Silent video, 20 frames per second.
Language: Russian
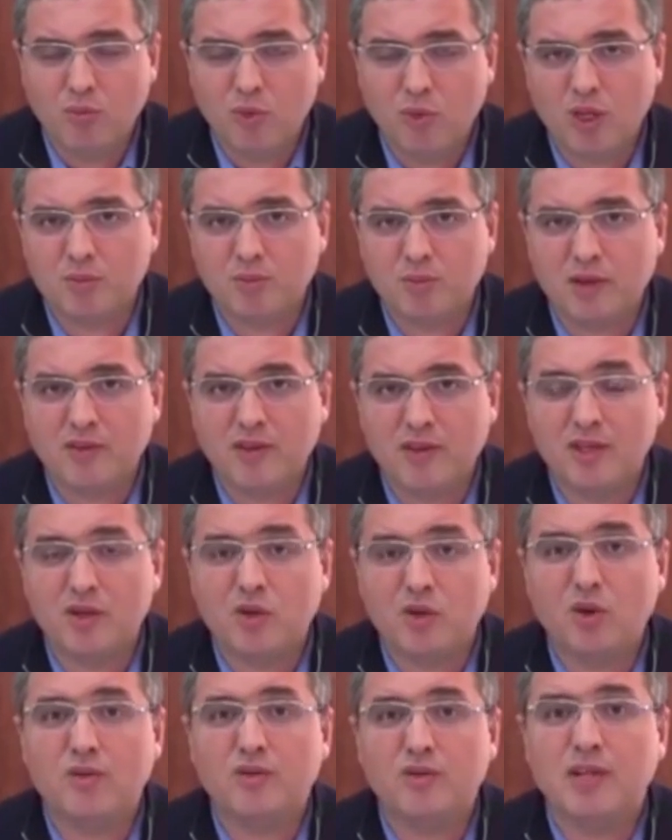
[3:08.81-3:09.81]

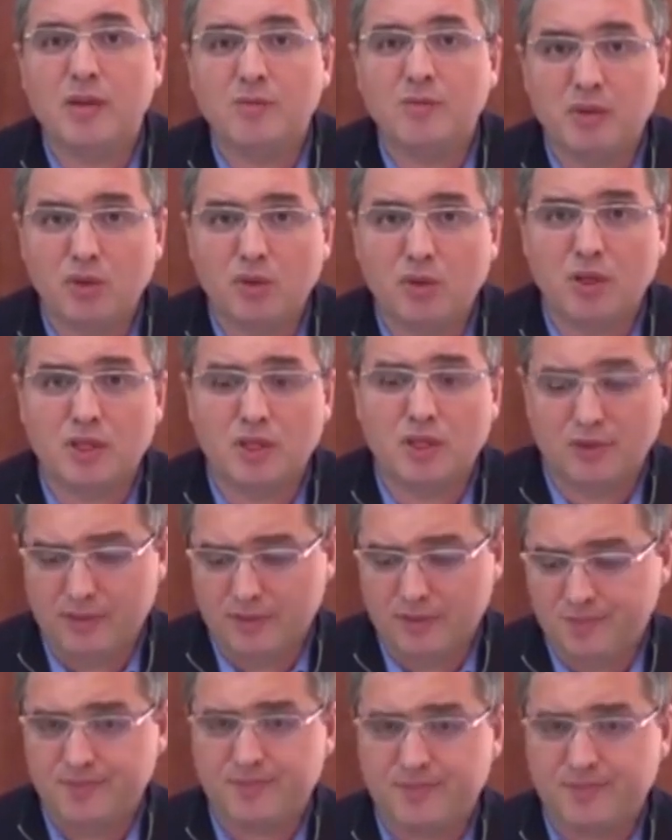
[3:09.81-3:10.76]
бортпроводников, для пилотов,